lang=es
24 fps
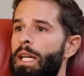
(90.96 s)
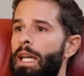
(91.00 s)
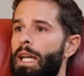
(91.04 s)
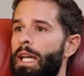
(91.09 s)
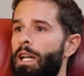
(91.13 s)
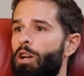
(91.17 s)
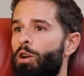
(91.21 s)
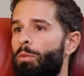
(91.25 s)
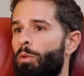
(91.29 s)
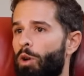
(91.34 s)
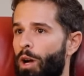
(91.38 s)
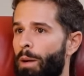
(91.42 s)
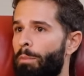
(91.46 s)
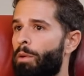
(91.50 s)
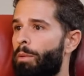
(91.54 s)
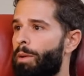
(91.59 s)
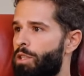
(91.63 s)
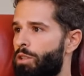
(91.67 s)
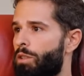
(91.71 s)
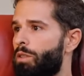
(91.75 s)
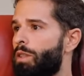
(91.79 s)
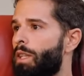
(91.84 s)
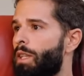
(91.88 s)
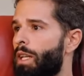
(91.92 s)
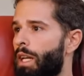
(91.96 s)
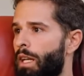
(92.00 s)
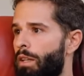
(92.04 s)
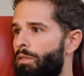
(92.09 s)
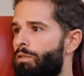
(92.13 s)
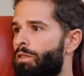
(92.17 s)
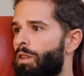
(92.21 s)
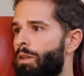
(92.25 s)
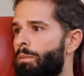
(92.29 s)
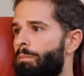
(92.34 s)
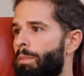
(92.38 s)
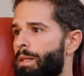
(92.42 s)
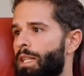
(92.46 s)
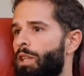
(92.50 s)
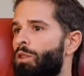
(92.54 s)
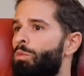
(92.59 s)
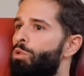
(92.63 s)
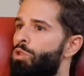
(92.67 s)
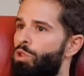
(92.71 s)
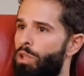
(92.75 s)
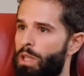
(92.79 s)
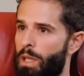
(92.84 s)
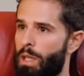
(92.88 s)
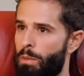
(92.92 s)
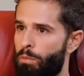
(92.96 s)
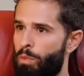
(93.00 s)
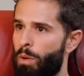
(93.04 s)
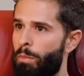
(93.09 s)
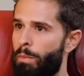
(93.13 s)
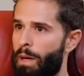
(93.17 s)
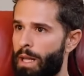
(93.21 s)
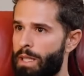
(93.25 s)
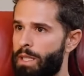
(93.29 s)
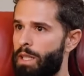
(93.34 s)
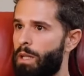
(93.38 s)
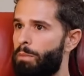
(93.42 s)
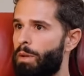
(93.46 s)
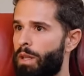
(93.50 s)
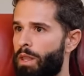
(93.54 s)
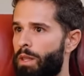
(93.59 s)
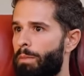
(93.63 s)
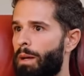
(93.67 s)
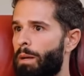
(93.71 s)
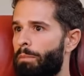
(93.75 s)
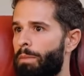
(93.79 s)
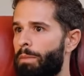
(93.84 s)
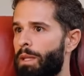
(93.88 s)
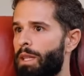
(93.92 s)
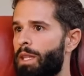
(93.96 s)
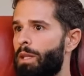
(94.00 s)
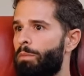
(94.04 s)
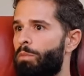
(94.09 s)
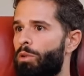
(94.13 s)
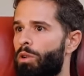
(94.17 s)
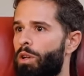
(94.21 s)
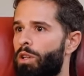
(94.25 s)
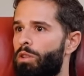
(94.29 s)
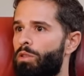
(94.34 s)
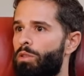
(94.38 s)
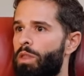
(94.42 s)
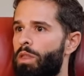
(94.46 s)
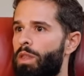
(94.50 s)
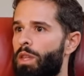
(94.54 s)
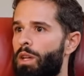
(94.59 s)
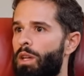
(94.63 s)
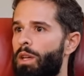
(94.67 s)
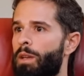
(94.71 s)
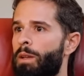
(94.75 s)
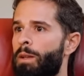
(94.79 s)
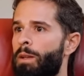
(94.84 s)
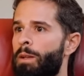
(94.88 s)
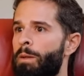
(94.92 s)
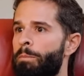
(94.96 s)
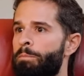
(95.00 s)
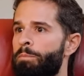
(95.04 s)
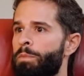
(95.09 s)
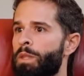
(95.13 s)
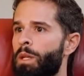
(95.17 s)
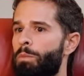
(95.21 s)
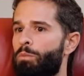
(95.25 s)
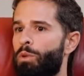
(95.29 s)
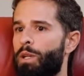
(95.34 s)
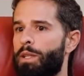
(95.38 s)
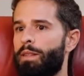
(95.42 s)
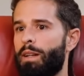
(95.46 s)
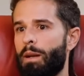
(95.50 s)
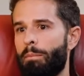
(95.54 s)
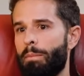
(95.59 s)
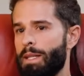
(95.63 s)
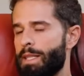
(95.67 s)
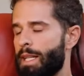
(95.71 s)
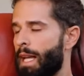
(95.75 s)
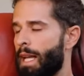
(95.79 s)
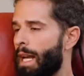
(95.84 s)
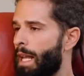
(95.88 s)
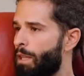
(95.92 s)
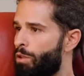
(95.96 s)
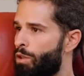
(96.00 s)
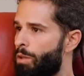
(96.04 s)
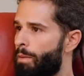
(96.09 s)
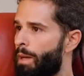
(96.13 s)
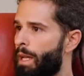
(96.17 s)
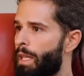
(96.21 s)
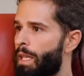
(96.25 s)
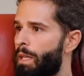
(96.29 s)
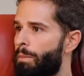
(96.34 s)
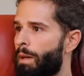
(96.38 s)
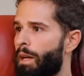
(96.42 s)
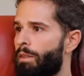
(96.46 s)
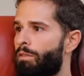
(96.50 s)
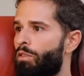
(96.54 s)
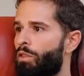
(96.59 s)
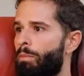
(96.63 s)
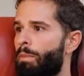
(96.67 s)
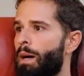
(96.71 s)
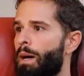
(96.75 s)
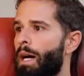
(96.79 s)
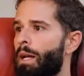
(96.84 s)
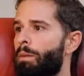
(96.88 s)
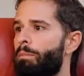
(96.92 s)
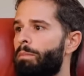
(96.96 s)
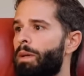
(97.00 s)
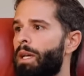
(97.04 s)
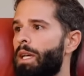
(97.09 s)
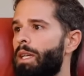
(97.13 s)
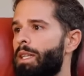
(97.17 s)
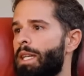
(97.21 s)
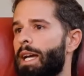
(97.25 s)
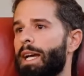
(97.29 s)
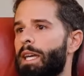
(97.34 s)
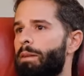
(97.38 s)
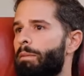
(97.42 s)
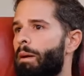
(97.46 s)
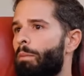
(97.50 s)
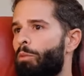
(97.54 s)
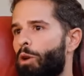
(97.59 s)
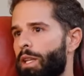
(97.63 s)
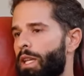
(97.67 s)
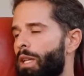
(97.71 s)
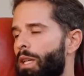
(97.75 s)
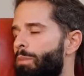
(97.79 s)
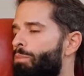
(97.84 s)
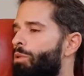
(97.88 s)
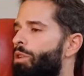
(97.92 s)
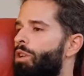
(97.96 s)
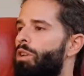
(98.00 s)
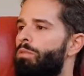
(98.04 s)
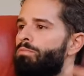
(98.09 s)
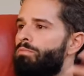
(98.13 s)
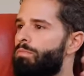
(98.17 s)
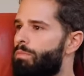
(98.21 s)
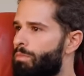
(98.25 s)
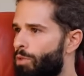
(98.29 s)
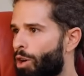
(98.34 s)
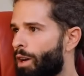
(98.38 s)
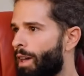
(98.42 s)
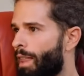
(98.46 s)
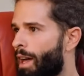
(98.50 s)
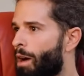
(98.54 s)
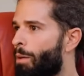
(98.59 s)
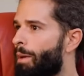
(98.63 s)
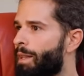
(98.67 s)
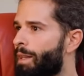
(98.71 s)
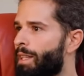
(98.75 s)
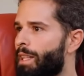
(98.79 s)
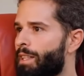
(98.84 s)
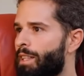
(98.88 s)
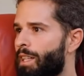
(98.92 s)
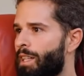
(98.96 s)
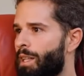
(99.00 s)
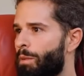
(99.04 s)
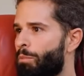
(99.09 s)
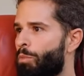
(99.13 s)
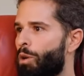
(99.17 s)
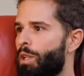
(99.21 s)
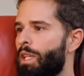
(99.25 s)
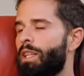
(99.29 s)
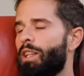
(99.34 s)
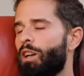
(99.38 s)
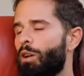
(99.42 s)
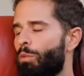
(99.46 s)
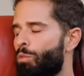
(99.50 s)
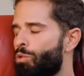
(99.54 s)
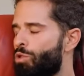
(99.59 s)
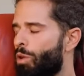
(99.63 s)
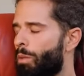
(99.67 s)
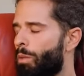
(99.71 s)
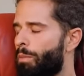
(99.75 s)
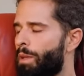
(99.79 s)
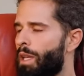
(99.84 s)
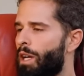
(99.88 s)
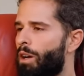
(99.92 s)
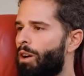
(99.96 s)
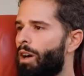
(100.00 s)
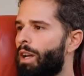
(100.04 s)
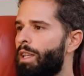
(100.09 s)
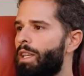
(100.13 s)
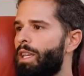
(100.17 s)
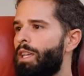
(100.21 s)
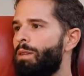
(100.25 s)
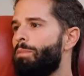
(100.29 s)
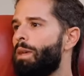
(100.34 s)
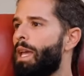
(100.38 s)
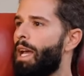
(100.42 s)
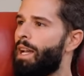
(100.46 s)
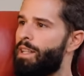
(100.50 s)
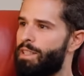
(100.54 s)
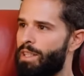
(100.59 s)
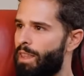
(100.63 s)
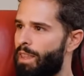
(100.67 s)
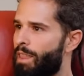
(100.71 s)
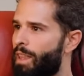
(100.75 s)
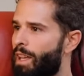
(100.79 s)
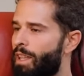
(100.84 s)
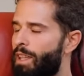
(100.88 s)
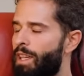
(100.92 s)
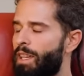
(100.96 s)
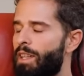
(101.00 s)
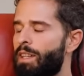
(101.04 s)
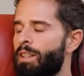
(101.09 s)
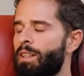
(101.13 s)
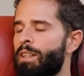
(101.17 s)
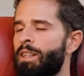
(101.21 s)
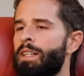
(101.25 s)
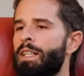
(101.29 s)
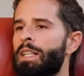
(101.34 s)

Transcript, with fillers: eh, como campo base en Tenerife, pasando mucho tiempo en Brasil principalmente, porque yo hice pues tres meses al año iba allí para formarme, ya que íbamos allí, pues no, nos quedamos bastante tiempo allí, tengo muchos amigos allí, mi ex es de allí,